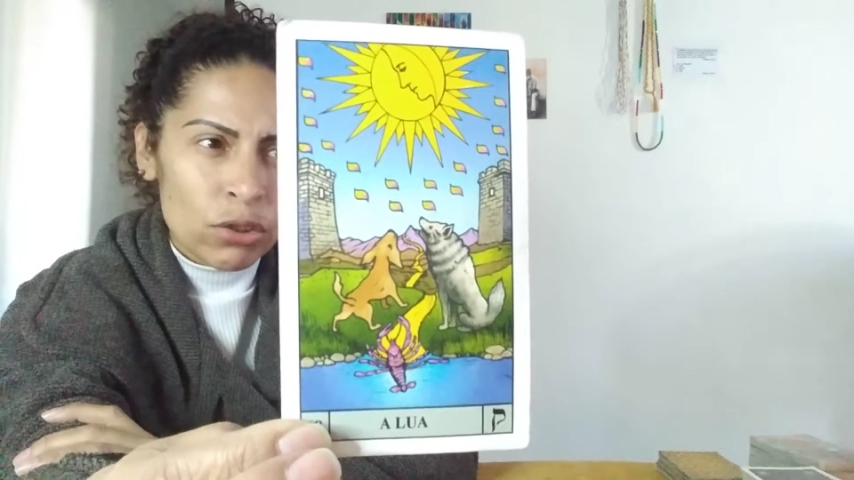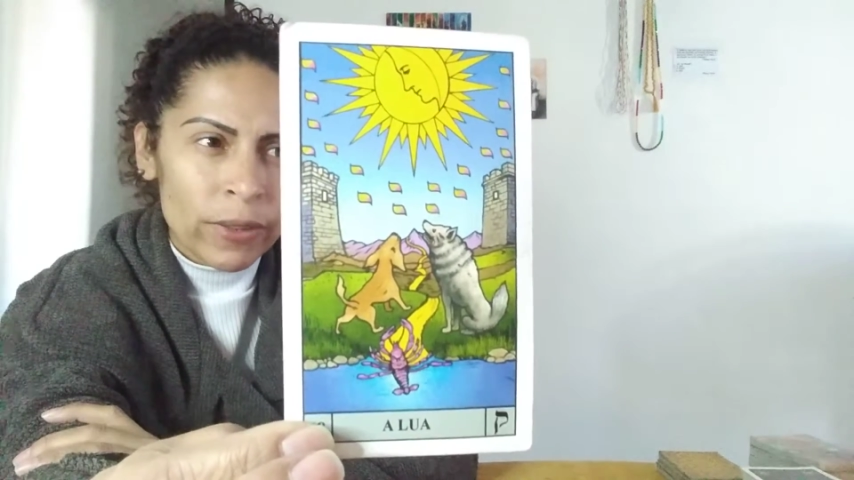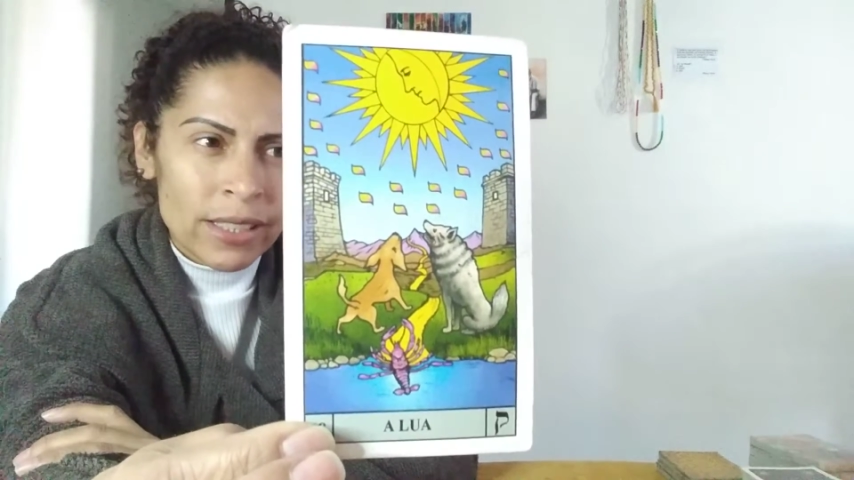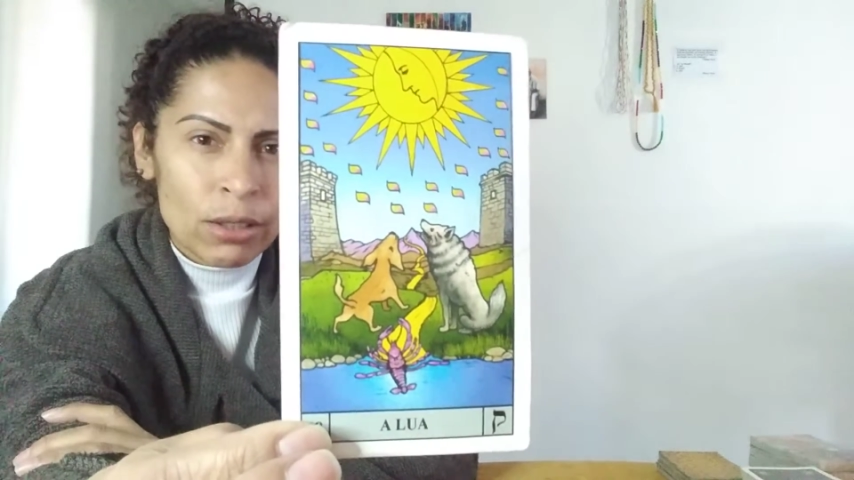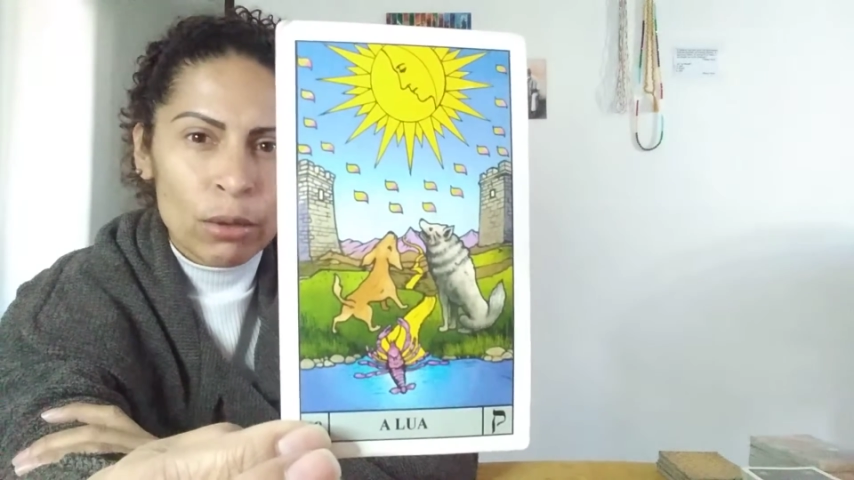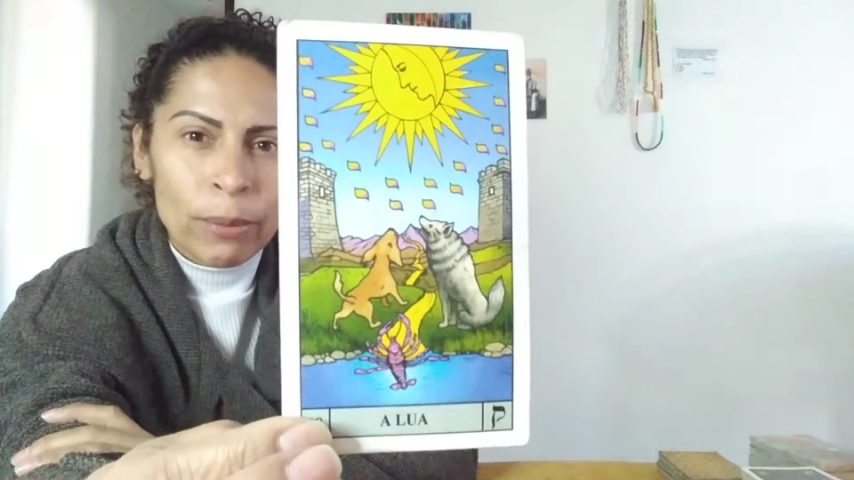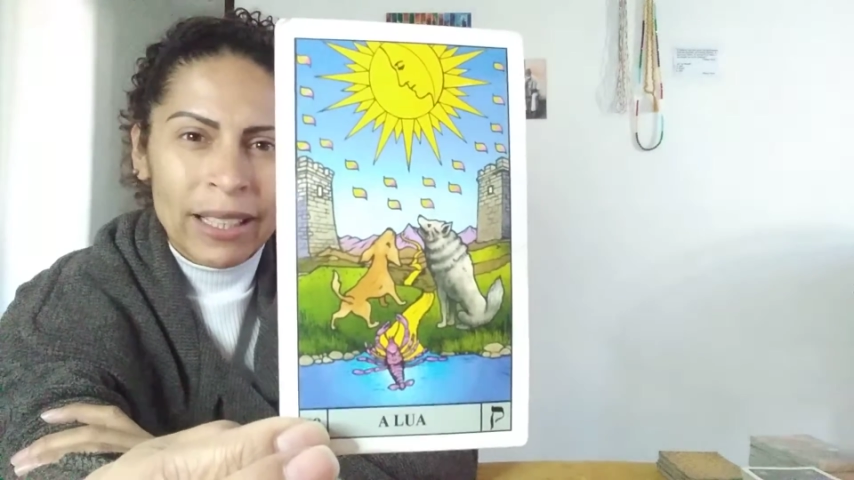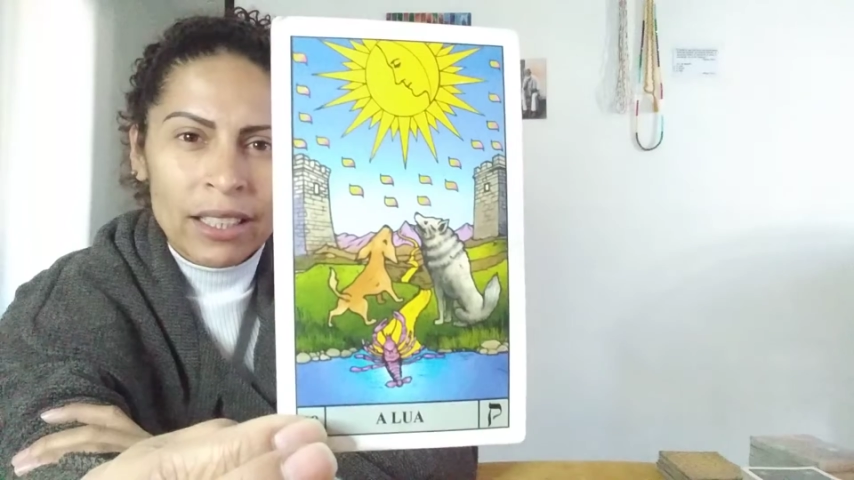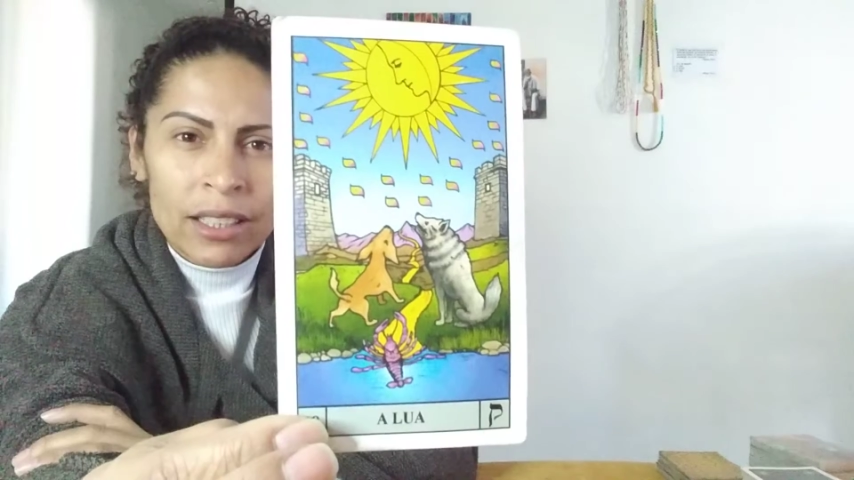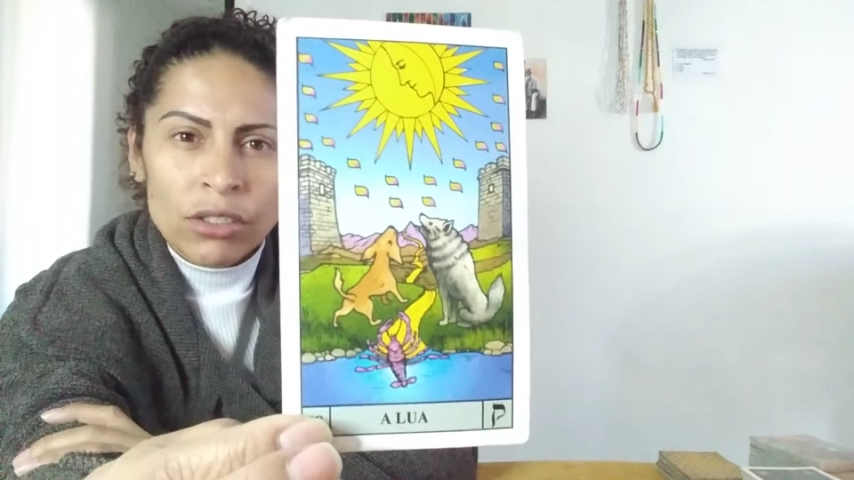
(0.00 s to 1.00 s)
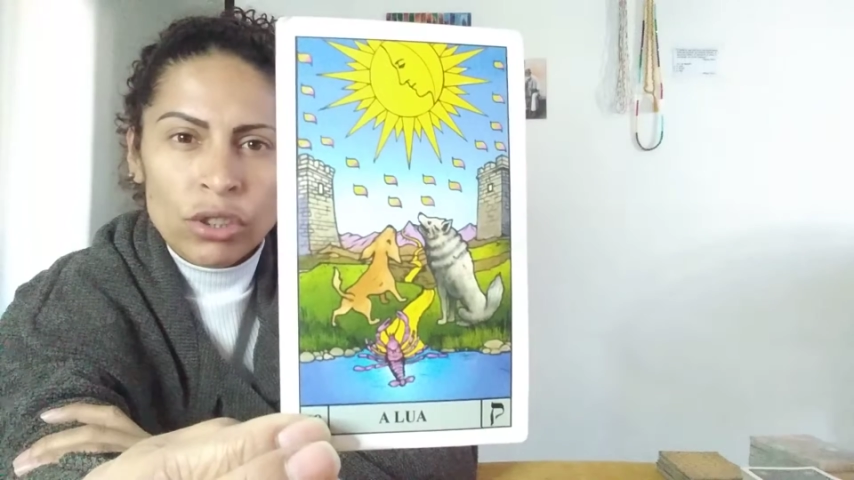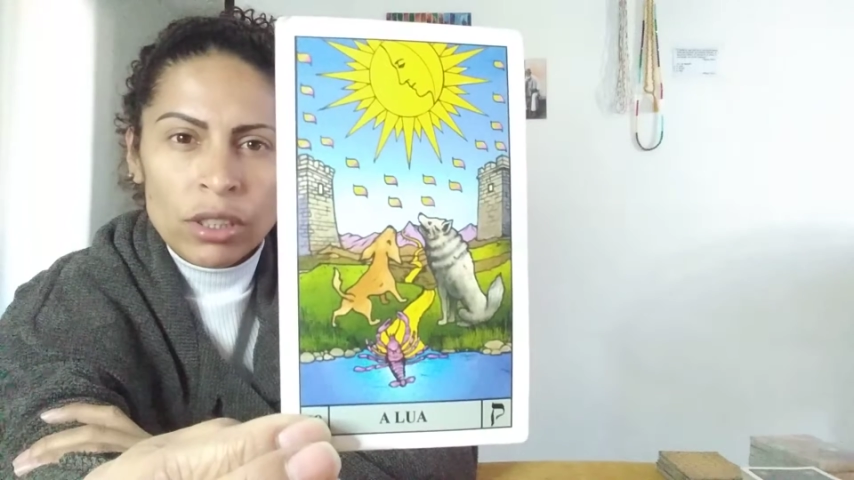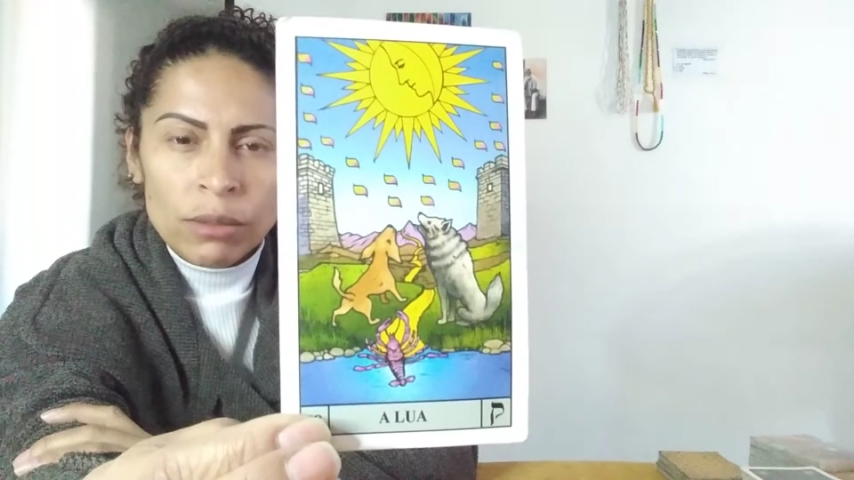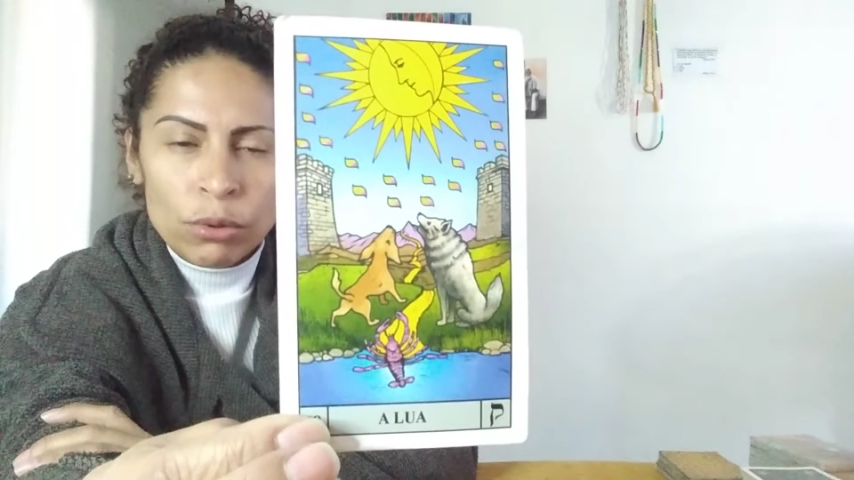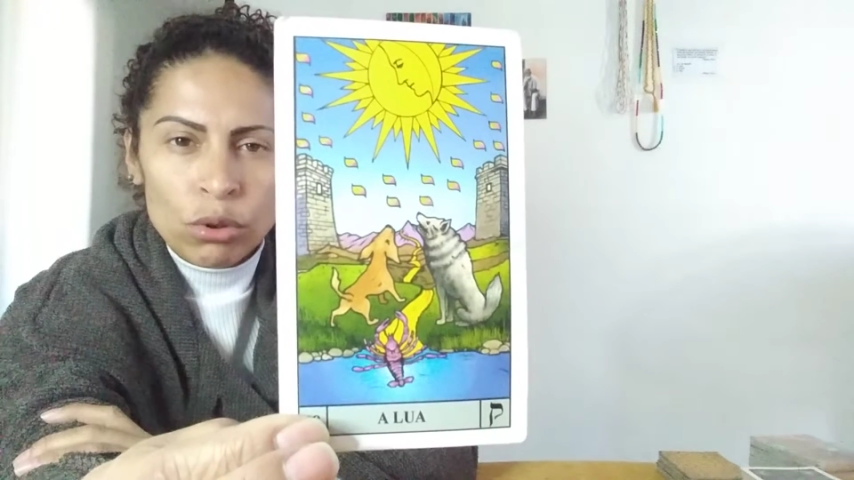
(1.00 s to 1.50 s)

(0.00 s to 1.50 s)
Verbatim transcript: tivessem um magnetismo